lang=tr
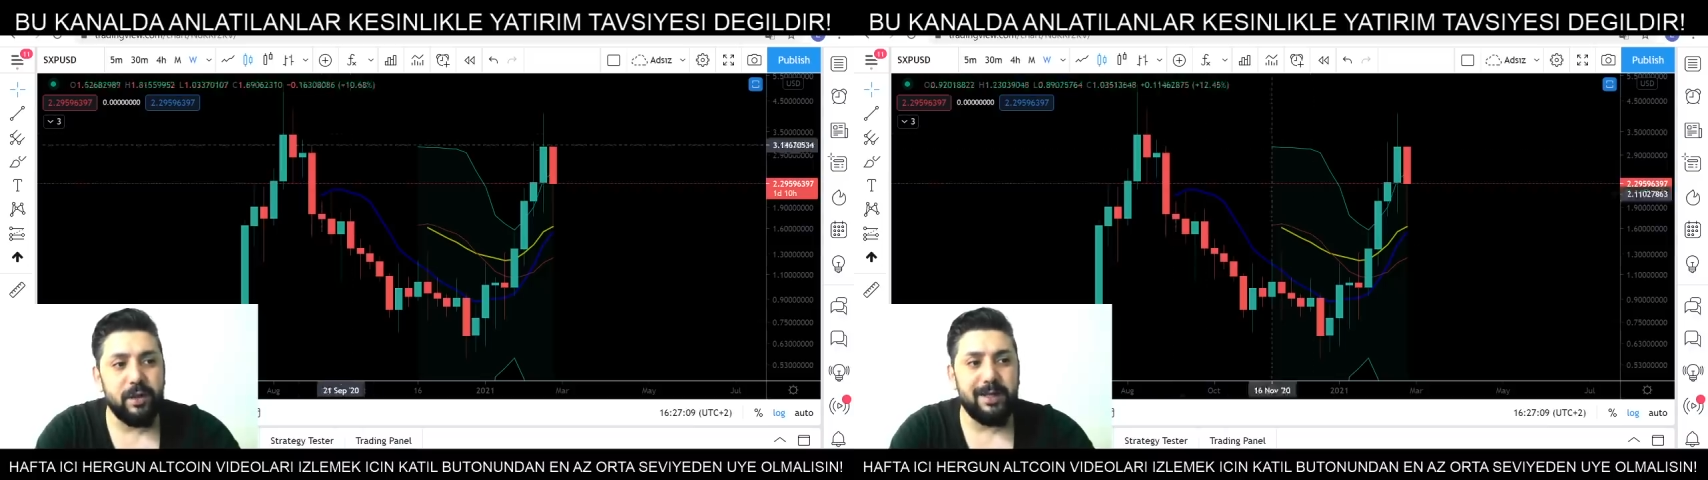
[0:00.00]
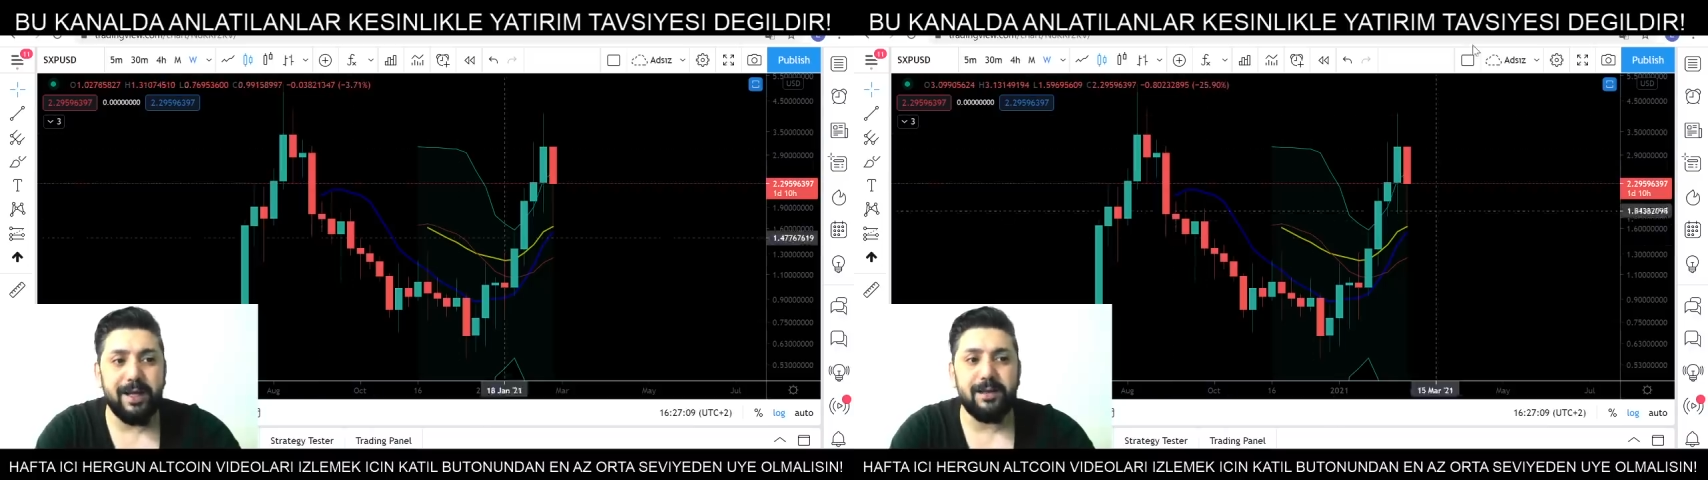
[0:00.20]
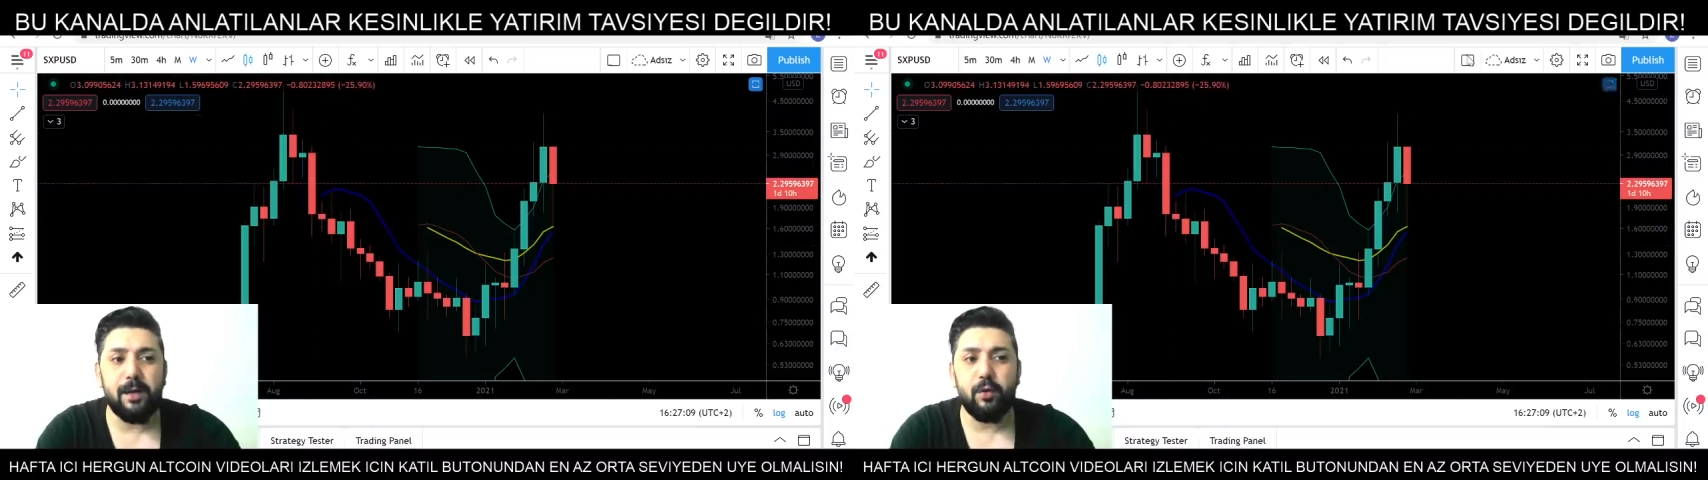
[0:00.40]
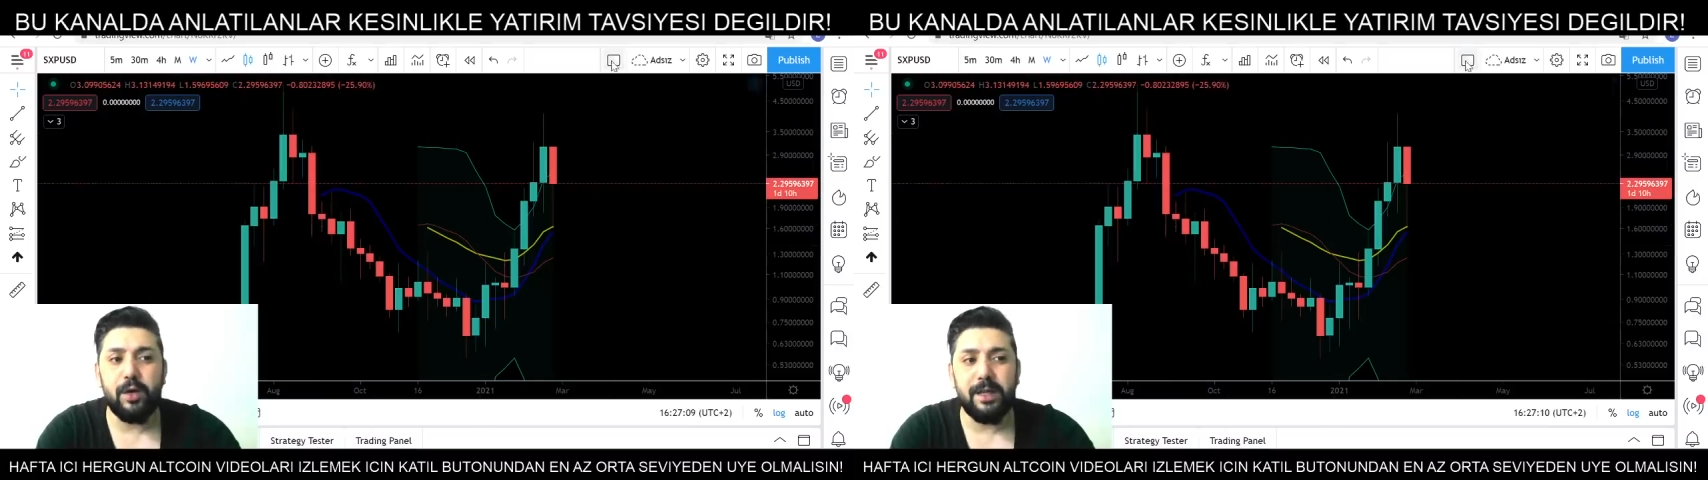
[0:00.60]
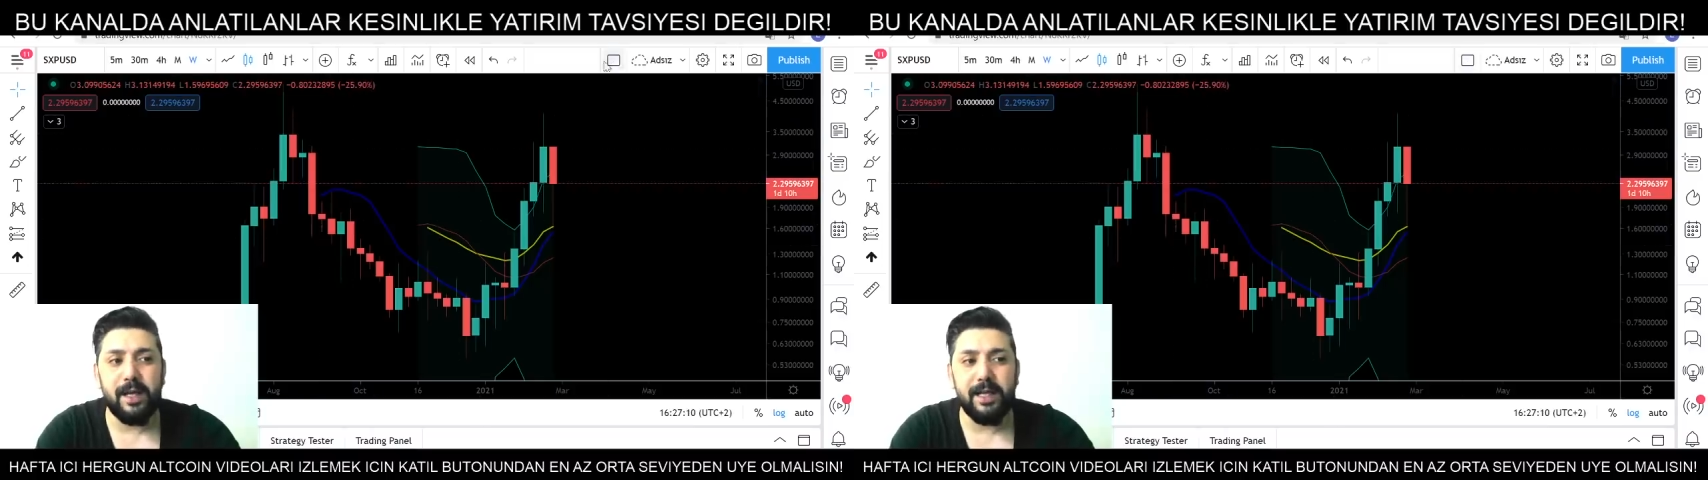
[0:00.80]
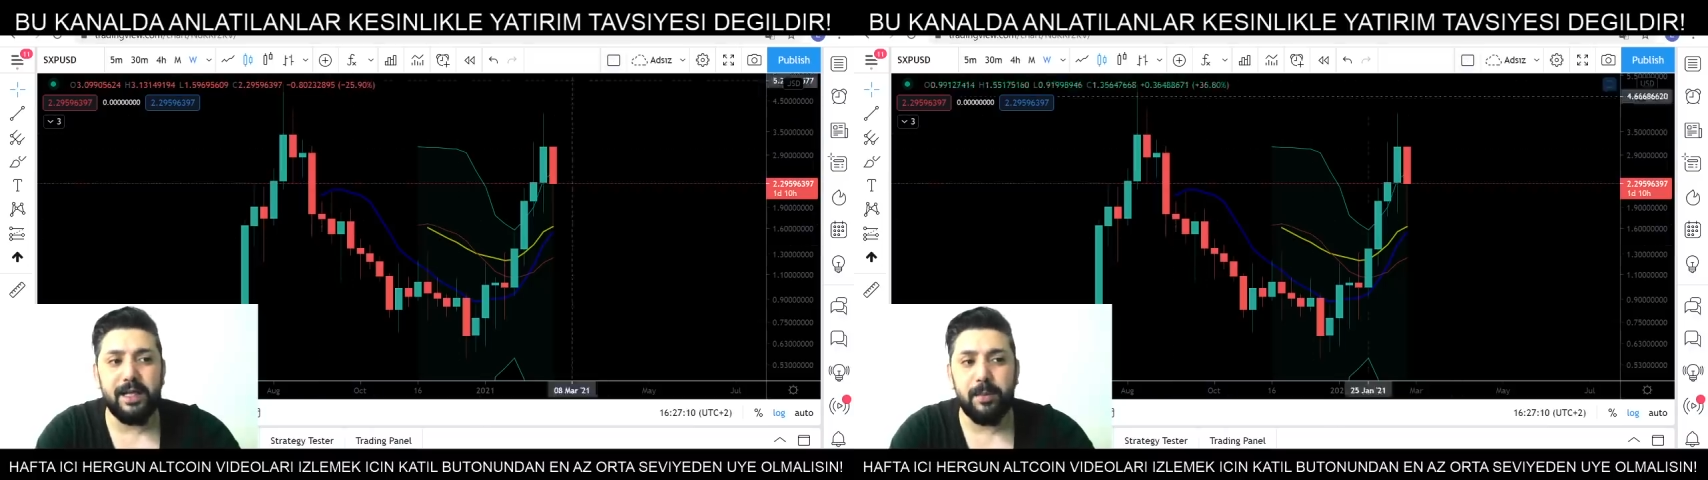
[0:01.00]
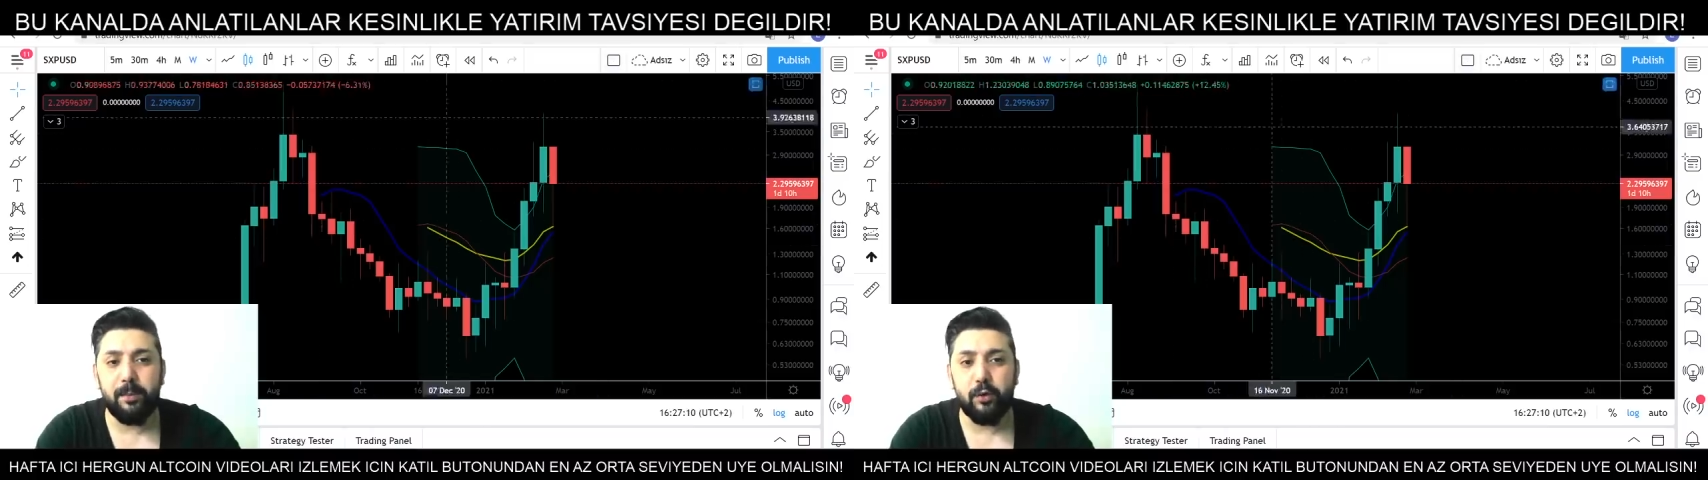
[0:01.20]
Tekrar oralara gitme